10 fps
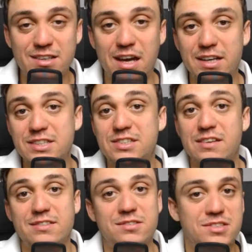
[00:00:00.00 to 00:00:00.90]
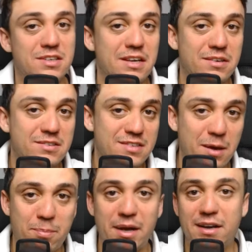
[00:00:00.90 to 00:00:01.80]
yani işte işte
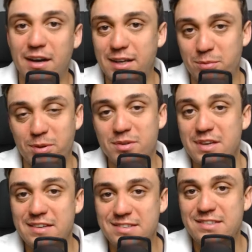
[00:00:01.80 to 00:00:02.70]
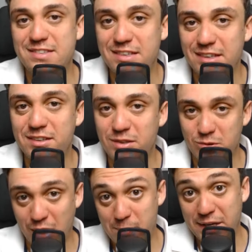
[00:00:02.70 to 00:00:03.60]
SPK gibi SEC'nin
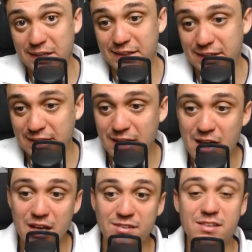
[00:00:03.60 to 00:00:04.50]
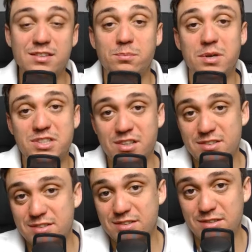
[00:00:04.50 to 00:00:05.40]
Amerika'daki nasıl
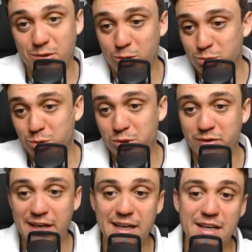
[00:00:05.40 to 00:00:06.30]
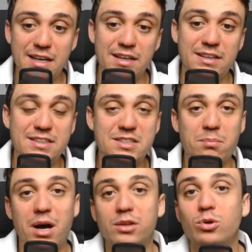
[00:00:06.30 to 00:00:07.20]
başarısız olduğunu ve e, işte
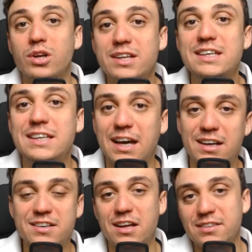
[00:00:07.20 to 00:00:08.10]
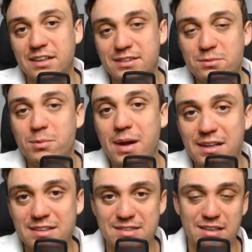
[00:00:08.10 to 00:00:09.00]
mağdurların hikayelerini anlattığı bir
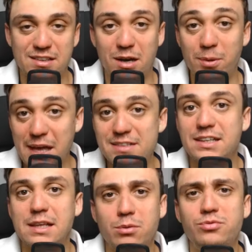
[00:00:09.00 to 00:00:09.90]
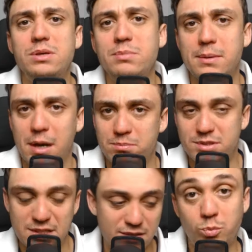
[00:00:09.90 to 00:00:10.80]
belgesel. Ama gerçekten bir film gibi
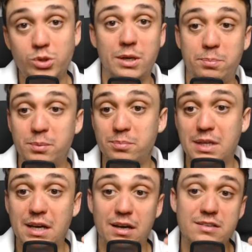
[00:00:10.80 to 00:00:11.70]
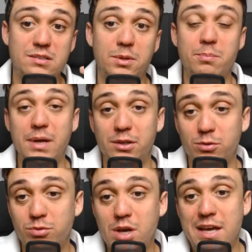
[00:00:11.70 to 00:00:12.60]
yapmışlar. Bu yapımda aynı zamanda
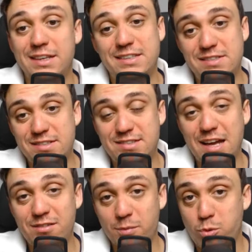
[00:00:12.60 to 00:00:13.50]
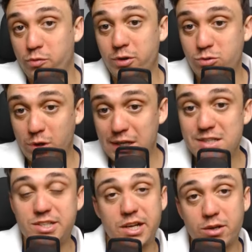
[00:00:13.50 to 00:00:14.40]
Madoff kişisel ve profesyonel
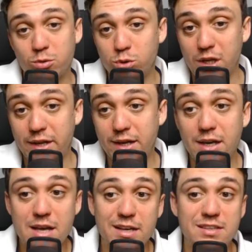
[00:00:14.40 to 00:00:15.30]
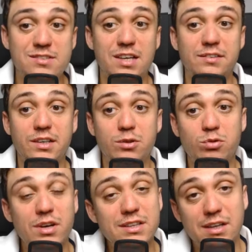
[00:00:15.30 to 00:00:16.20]
ilişkilerini kullanarak insanların
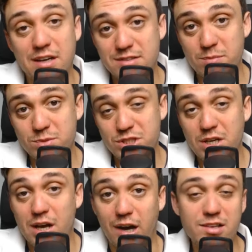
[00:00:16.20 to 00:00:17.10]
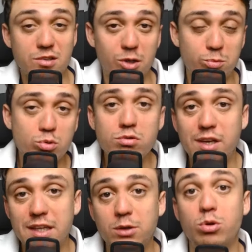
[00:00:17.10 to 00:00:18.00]
güvenini kazanmış aynı zamanda bu
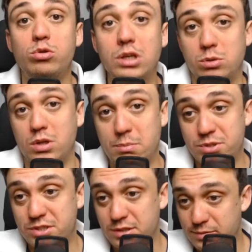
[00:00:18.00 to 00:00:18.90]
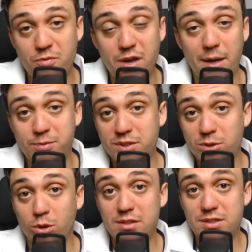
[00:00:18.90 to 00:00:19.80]
güvenini kötüye kullanmıştır. Ve yaptığı
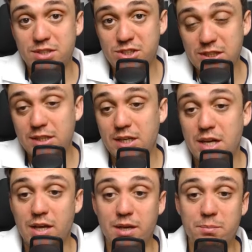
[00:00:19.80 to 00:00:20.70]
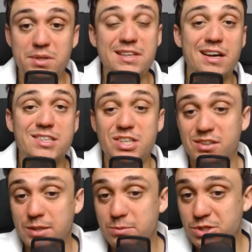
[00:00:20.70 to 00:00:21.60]
dolandırıcılık e, binlerce
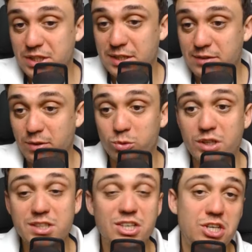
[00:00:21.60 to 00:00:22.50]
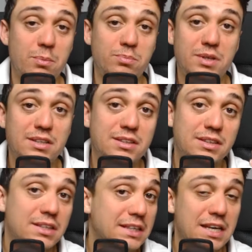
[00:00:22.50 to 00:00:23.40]
yatırımcıyı ve onların
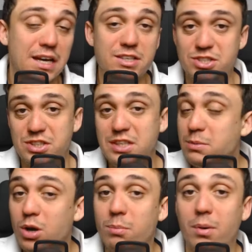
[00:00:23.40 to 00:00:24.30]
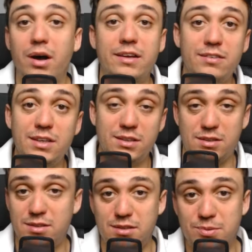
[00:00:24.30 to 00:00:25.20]
yaşamlarındaki yani ciddi böyle manevi,
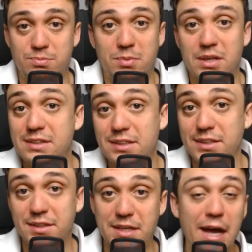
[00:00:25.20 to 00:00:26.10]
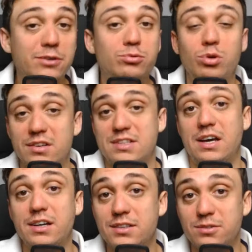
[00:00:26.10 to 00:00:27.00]
e, maddi her türlü
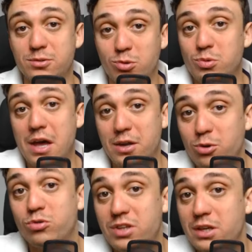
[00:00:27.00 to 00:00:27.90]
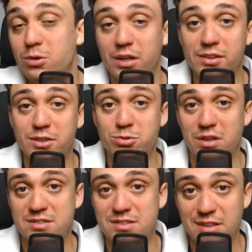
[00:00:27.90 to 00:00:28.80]
hasarı yani gösteriyor, anlatıyor
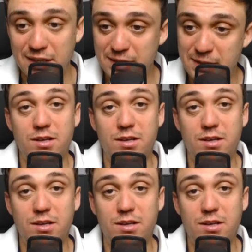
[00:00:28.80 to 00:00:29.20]
aslında.